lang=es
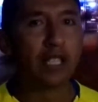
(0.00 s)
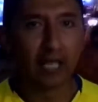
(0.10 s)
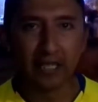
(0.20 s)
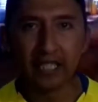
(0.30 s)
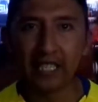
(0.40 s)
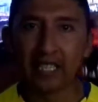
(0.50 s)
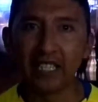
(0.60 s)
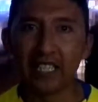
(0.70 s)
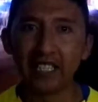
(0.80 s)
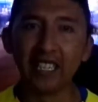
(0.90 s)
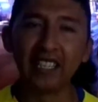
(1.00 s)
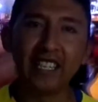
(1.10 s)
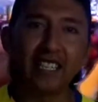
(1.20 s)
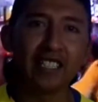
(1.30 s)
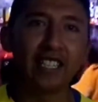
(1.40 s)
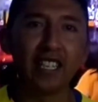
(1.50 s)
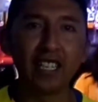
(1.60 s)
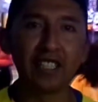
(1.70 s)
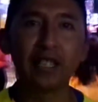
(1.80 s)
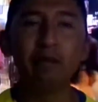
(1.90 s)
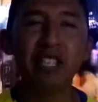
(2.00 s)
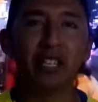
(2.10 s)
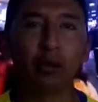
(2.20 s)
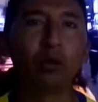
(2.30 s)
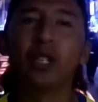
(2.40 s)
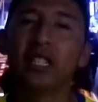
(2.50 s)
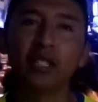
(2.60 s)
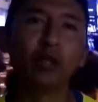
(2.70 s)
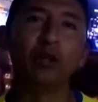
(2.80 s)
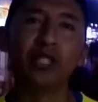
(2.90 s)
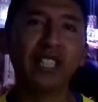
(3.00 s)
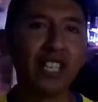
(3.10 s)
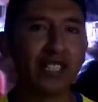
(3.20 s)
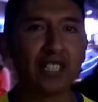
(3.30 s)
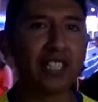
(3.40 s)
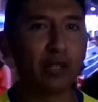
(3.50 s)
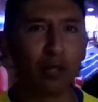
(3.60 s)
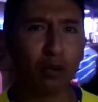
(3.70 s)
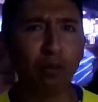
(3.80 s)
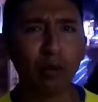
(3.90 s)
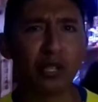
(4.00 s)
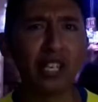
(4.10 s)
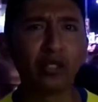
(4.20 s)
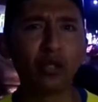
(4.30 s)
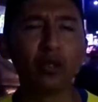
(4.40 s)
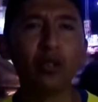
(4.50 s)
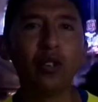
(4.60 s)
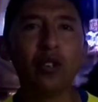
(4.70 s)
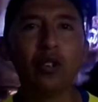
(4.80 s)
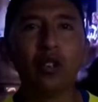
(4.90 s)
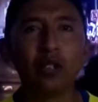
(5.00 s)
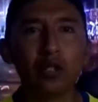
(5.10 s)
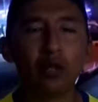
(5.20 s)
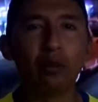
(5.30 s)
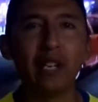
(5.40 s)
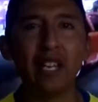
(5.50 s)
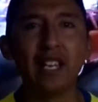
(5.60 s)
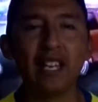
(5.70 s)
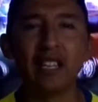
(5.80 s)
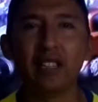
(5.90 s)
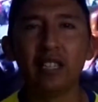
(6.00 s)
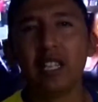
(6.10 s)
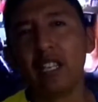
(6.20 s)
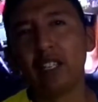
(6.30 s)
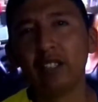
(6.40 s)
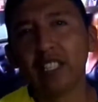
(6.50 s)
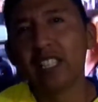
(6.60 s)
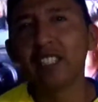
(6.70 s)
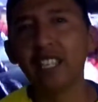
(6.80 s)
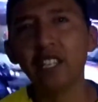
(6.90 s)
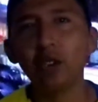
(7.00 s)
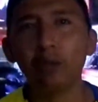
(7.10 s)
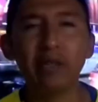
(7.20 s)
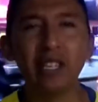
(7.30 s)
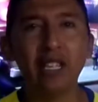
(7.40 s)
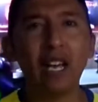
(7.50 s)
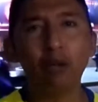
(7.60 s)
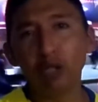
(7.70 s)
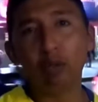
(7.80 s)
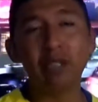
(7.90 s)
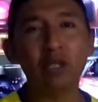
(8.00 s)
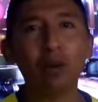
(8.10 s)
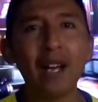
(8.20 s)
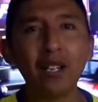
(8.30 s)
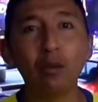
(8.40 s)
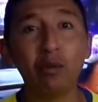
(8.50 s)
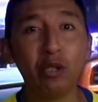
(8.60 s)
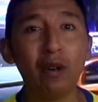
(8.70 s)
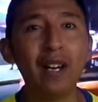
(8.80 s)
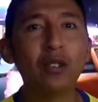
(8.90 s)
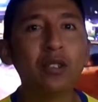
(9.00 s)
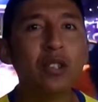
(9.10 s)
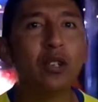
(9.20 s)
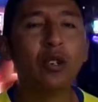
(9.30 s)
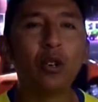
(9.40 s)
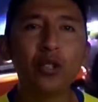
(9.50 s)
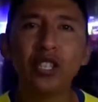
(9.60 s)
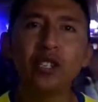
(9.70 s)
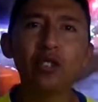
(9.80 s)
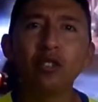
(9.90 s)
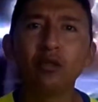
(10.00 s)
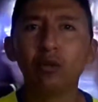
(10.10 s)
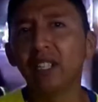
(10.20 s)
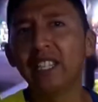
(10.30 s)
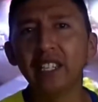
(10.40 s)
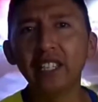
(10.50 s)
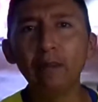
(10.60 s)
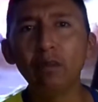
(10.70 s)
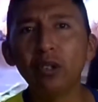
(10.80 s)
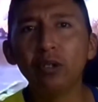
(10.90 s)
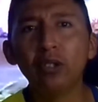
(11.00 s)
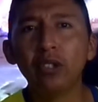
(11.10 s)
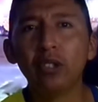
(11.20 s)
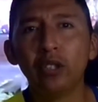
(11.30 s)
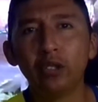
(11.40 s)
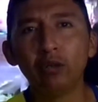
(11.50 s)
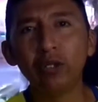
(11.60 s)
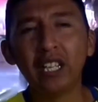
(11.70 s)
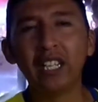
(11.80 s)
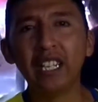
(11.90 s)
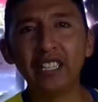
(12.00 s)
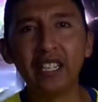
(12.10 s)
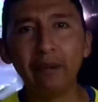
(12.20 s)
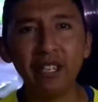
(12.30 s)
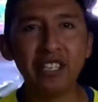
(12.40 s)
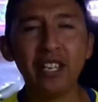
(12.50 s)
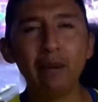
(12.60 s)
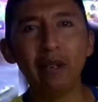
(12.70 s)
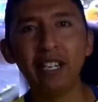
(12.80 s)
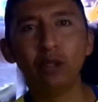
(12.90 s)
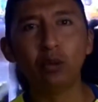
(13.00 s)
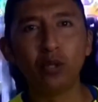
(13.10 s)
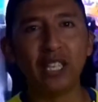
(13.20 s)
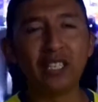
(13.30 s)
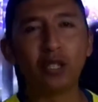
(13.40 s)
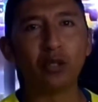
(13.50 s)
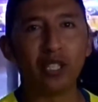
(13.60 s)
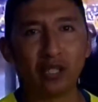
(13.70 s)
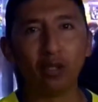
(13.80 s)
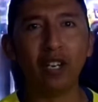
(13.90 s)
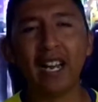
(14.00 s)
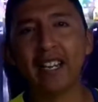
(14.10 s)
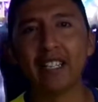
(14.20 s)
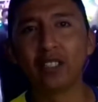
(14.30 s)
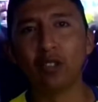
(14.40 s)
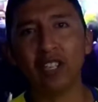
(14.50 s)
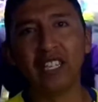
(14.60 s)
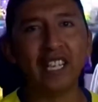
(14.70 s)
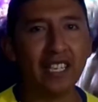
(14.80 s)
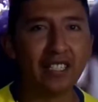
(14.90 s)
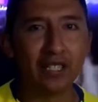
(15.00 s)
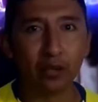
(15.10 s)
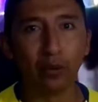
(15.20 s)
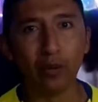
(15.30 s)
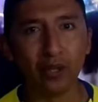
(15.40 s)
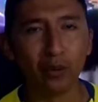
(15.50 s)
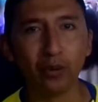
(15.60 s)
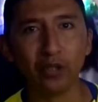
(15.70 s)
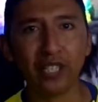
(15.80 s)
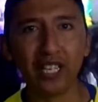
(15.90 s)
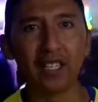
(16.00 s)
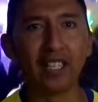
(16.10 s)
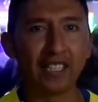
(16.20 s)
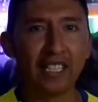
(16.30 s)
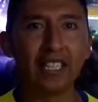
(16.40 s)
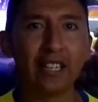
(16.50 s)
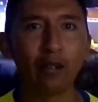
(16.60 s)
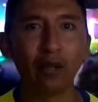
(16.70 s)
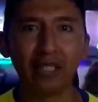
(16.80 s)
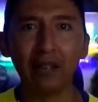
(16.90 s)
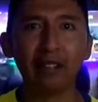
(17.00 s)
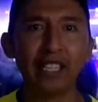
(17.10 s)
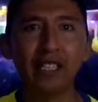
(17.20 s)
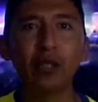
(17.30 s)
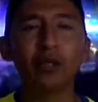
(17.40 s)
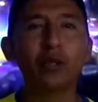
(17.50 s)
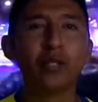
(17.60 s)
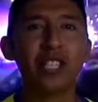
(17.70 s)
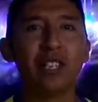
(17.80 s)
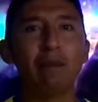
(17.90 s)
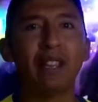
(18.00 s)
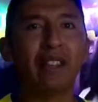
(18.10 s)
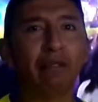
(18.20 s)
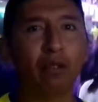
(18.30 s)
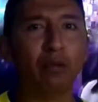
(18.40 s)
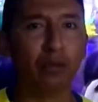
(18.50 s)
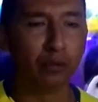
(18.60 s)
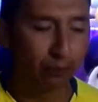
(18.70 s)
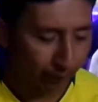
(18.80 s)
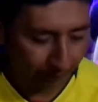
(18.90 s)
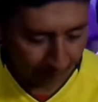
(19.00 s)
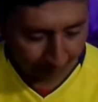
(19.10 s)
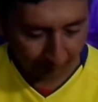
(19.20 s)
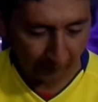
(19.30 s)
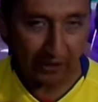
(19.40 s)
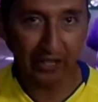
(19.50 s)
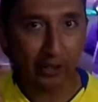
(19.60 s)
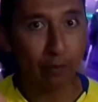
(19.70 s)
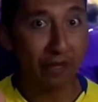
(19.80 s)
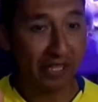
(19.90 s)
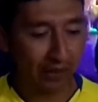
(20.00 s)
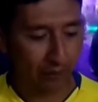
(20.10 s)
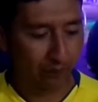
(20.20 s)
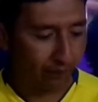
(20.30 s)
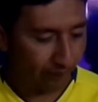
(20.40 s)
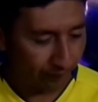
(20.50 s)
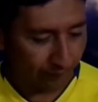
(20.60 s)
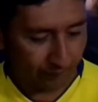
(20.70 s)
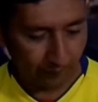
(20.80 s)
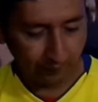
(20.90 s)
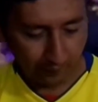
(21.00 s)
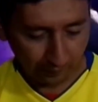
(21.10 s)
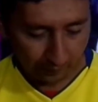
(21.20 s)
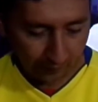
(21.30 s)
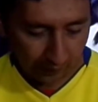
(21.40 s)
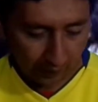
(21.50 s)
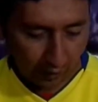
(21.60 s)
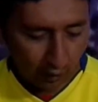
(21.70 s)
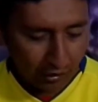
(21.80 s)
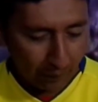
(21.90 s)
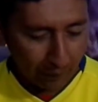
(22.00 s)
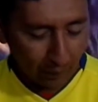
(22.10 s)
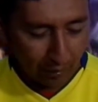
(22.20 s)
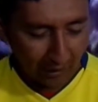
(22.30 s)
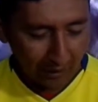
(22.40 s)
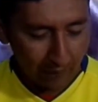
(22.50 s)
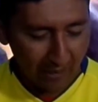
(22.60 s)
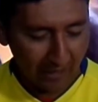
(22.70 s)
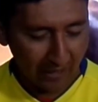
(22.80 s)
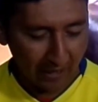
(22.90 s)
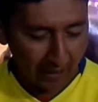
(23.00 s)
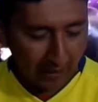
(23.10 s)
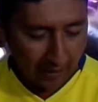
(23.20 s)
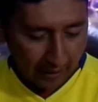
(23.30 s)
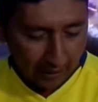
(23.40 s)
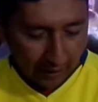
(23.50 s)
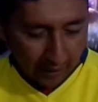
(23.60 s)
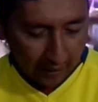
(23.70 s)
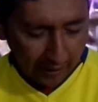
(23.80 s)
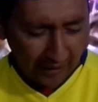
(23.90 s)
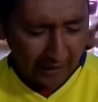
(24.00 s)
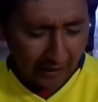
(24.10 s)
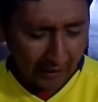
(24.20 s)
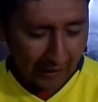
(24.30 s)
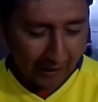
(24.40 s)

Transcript: Así que si es que quieres eh, hacer miniaturas o estás haciendo algún proyecto sobre, qué sé yo, audiovisual como yo hago, o si no, cualquier tipo, una letra bien chévere en tus textos escolares, colegiales y todo eso. O sea, aquí te dejo aquí abajito, se llama Dafont. Recomendado. Otra pregunta que me hace. ¿Qué